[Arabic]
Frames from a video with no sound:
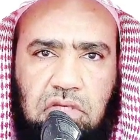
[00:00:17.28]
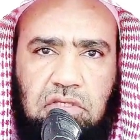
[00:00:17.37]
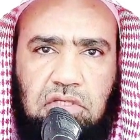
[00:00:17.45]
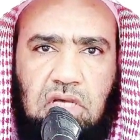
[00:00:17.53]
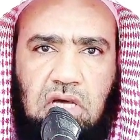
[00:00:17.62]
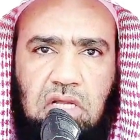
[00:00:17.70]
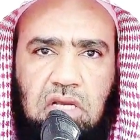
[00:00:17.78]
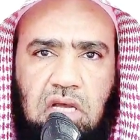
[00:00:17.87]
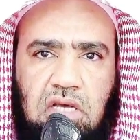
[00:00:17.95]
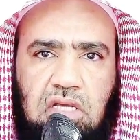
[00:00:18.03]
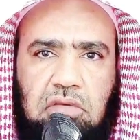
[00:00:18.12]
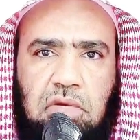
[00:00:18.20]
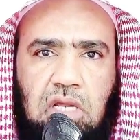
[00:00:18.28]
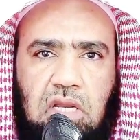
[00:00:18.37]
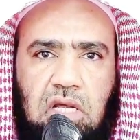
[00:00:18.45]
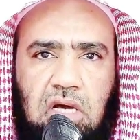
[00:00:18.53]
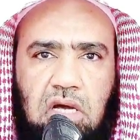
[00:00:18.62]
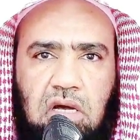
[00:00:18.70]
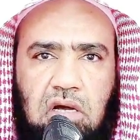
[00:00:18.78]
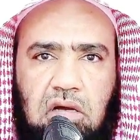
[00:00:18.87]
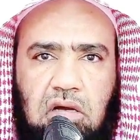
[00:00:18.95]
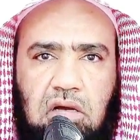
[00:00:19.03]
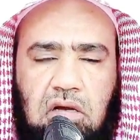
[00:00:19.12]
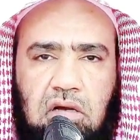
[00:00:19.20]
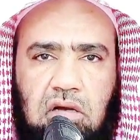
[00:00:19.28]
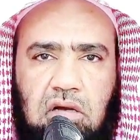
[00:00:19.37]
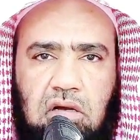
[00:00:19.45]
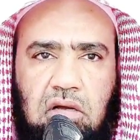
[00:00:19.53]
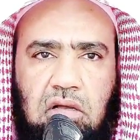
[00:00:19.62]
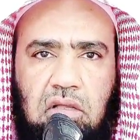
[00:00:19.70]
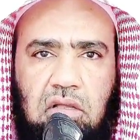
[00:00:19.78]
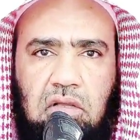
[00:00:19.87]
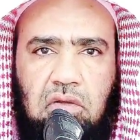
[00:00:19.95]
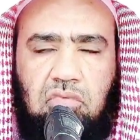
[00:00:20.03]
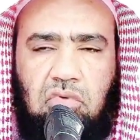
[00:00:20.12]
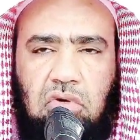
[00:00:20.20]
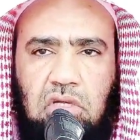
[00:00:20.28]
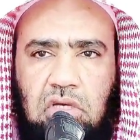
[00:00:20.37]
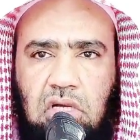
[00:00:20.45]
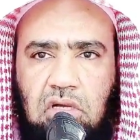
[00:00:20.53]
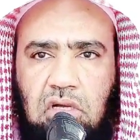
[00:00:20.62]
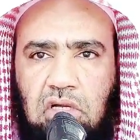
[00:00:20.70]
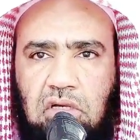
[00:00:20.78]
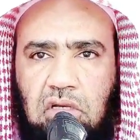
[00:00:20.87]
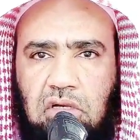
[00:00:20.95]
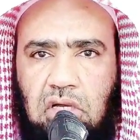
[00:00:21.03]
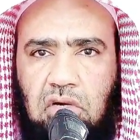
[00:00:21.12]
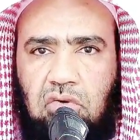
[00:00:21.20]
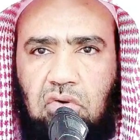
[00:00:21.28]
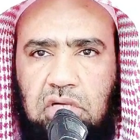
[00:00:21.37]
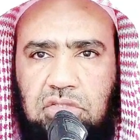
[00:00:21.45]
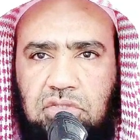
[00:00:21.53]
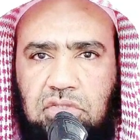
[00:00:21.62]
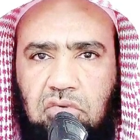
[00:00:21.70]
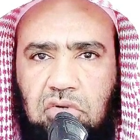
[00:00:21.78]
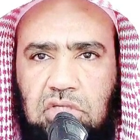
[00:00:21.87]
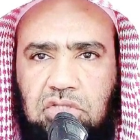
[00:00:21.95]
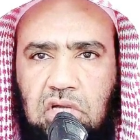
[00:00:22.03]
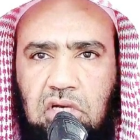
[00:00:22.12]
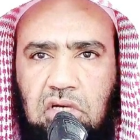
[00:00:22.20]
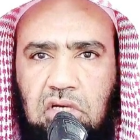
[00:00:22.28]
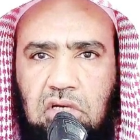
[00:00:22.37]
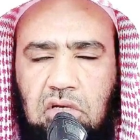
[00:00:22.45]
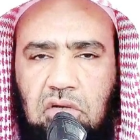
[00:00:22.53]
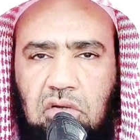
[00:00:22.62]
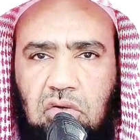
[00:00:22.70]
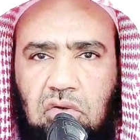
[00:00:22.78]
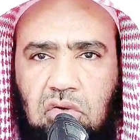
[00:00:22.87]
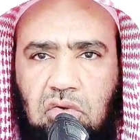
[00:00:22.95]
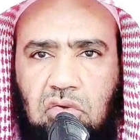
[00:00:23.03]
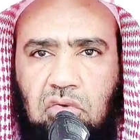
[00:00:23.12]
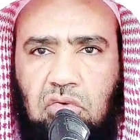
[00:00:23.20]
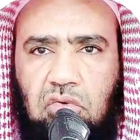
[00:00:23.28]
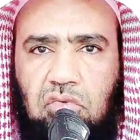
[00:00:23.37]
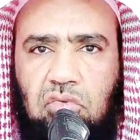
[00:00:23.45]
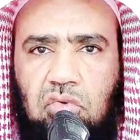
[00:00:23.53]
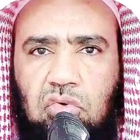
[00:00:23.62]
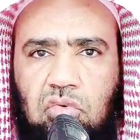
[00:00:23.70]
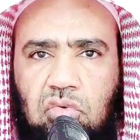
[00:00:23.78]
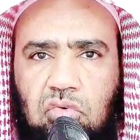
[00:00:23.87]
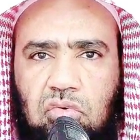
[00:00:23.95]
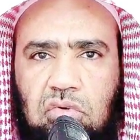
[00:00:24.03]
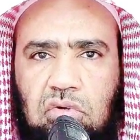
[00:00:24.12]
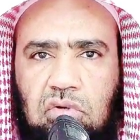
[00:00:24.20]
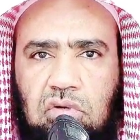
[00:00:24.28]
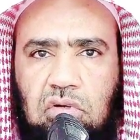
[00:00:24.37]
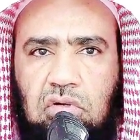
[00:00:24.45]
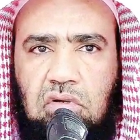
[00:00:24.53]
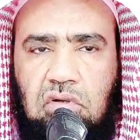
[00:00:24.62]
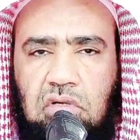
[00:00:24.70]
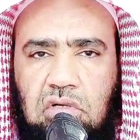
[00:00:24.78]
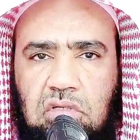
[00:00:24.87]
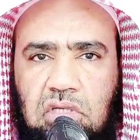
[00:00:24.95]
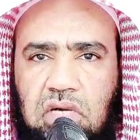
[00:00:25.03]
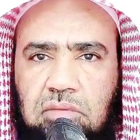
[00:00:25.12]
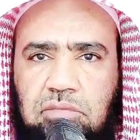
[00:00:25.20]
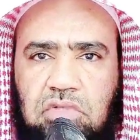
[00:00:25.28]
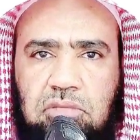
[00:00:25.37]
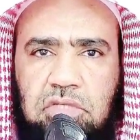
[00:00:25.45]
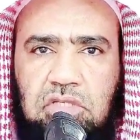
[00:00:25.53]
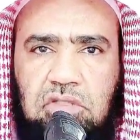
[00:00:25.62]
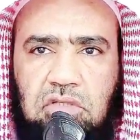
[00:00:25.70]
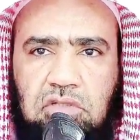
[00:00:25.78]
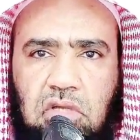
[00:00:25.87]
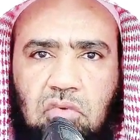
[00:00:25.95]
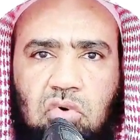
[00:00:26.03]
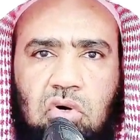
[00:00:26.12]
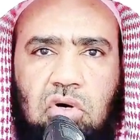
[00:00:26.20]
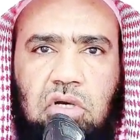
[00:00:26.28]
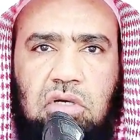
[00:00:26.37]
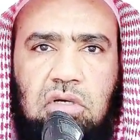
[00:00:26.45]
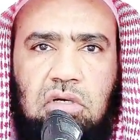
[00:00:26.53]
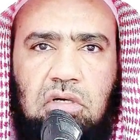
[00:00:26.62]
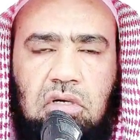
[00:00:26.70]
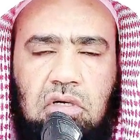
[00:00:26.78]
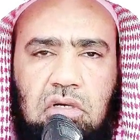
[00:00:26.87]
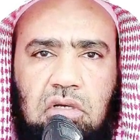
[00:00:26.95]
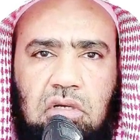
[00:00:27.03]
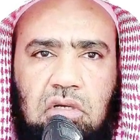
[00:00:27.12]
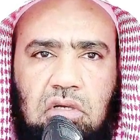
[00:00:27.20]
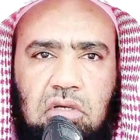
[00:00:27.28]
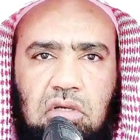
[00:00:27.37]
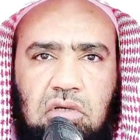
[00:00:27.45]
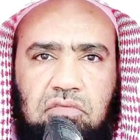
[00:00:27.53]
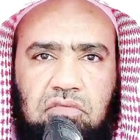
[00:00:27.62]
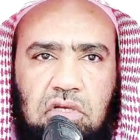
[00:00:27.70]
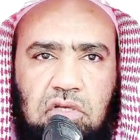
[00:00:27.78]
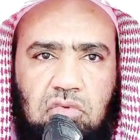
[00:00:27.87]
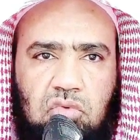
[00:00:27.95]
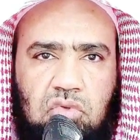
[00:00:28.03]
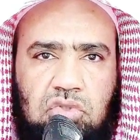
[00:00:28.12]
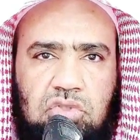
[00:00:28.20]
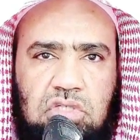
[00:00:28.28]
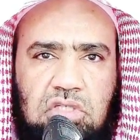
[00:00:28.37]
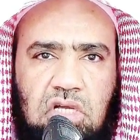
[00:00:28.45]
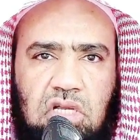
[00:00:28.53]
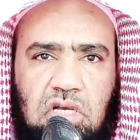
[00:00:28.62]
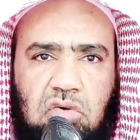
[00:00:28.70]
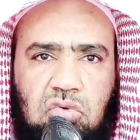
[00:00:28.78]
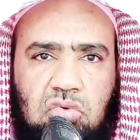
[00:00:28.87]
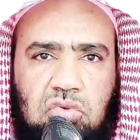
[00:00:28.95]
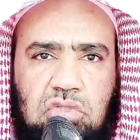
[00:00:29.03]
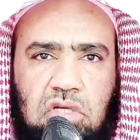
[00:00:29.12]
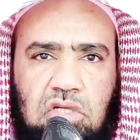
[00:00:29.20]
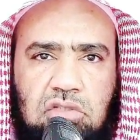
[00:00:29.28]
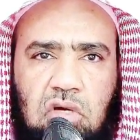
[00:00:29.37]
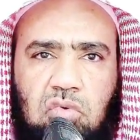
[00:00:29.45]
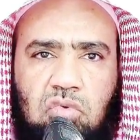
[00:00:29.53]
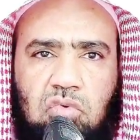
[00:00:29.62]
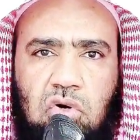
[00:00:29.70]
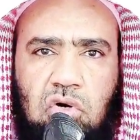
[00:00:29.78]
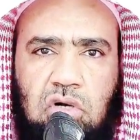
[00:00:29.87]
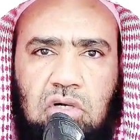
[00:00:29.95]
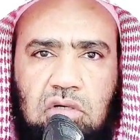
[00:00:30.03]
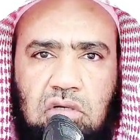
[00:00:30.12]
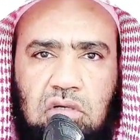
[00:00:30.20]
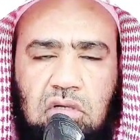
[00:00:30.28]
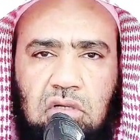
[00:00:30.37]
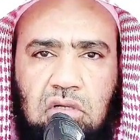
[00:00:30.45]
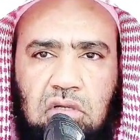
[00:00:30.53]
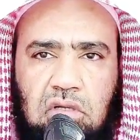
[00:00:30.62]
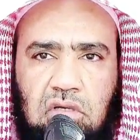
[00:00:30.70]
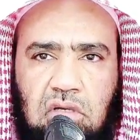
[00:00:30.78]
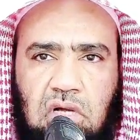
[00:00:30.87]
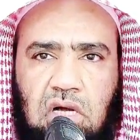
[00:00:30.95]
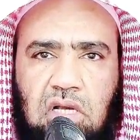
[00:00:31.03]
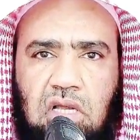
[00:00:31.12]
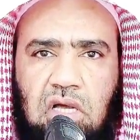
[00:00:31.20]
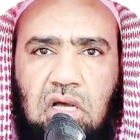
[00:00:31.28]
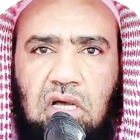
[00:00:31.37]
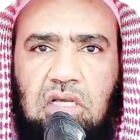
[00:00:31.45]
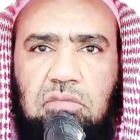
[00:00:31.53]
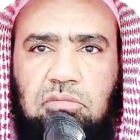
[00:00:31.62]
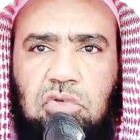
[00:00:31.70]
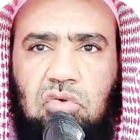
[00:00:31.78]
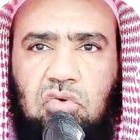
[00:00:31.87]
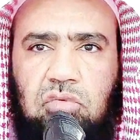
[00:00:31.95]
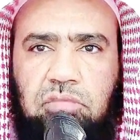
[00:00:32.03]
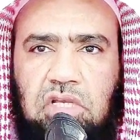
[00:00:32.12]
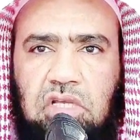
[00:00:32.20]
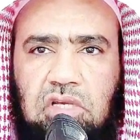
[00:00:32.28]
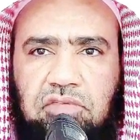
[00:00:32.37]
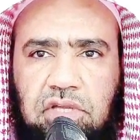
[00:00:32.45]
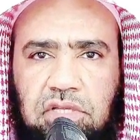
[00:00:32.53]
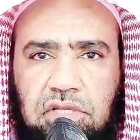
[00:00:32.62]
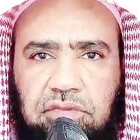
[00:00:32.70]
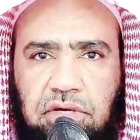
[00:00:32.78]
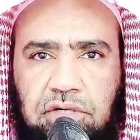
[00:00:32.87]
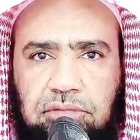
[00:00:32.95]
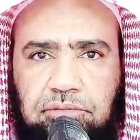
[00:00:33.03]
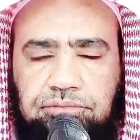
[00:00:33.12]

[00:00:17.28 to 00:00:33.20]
فإن كان أكملها وإلا قال الله عز وجل انظروا لعبدي من تطوع فإن وجد له تطوع قال أكملوا به الفريضة